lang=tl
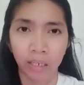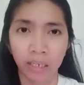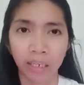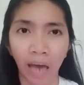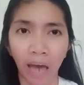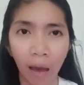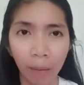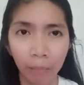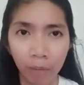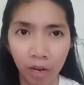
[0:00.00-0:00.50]

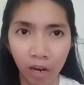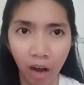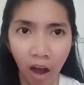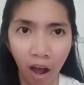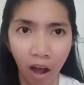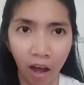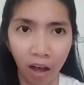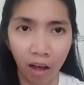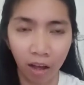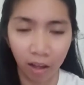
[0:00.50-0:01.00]

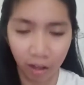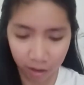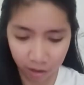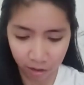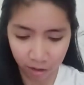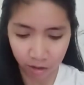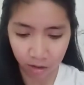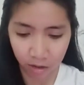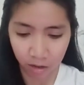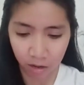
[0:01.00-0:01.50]
camera?
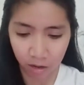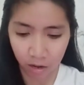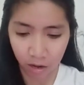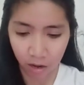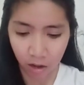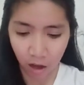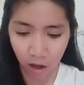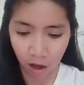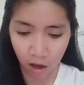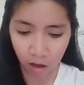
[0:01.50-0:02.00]

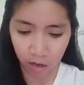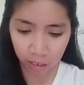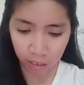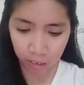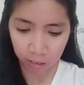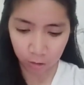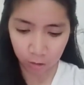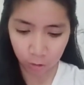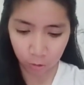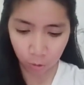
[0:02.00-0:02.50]

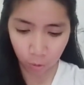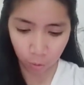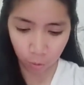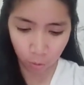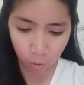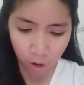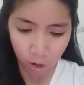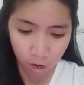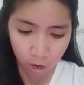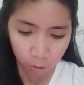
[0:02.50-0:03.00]
Okay,
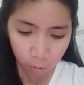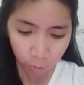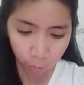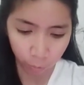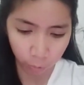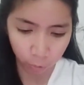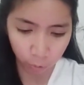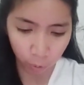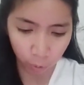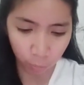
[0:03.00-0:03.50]
so
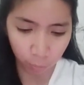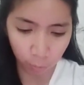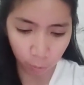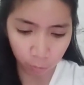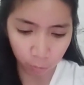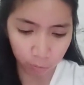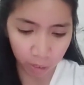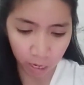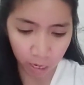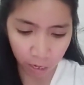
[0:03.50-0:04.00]
gusto ko
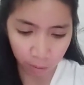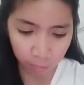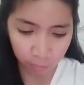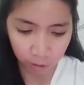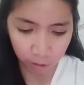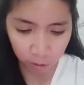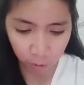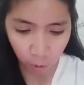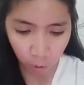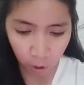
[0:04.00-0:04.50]
pong
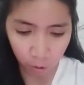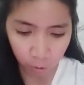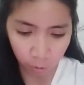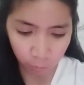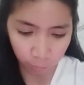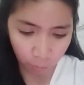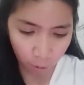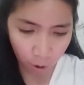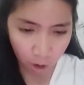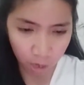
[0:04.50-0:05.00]
malaman ko ano
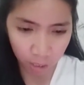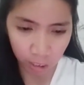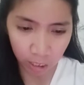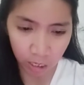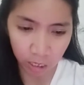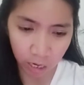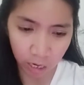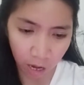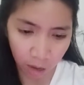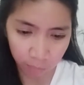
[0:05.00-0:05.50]
po ang
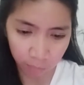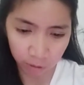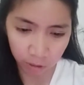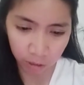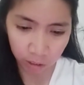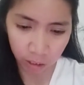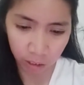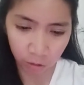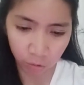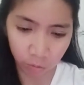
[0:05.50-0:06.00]
ginagamit
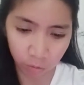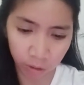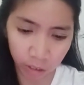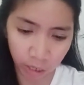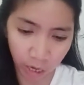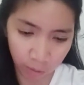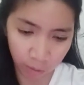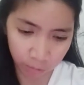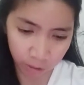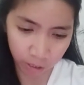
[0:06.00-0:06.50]
ninyong
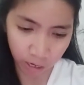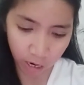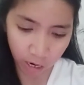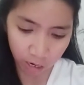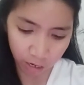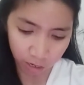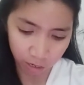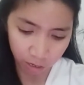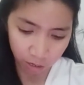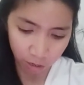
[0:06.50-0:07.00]
camera.
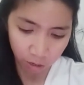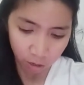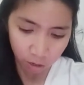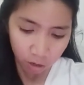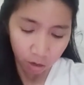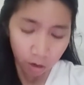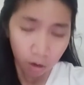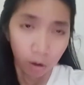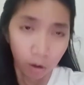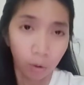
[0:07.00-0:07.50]

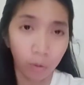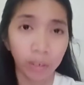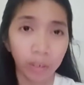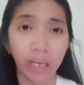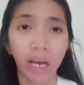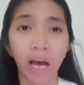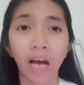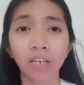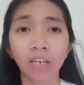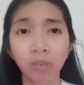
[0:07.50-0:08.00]

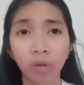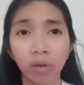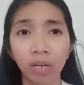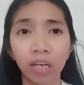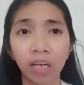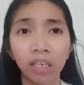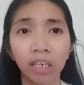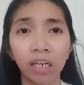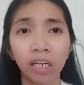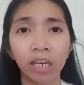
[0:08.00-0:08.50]
Okay, actually,
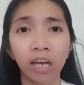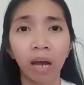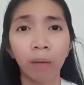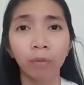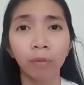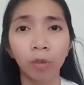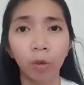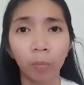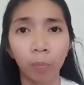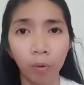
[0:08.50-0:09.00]
ang
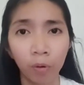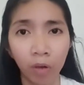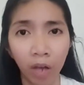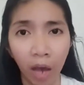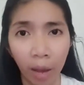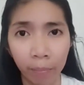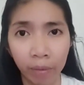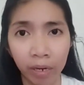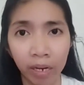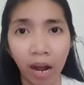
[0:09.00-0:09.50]
ginagamit ko pong
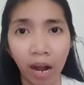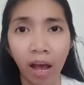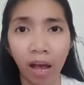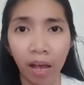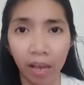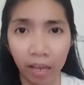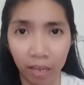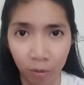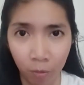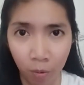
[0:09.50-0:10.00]
camera
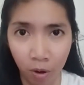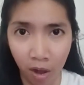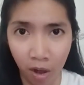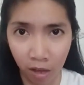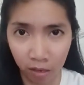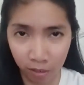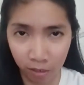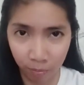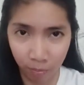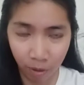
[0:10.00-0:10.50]
ay
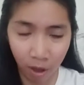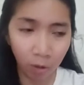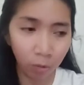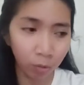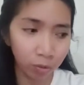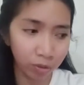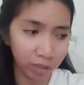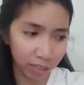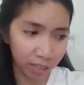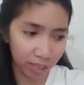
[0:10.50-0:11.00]
walang iba
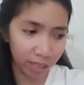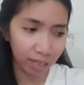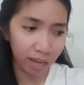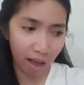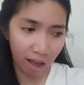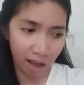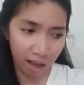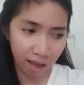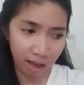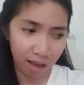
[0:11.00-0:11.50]
kundi
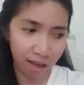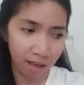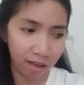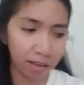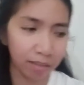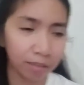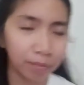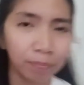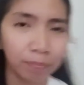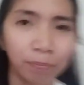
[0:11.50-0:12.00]

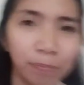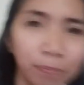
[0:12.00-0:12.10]
ang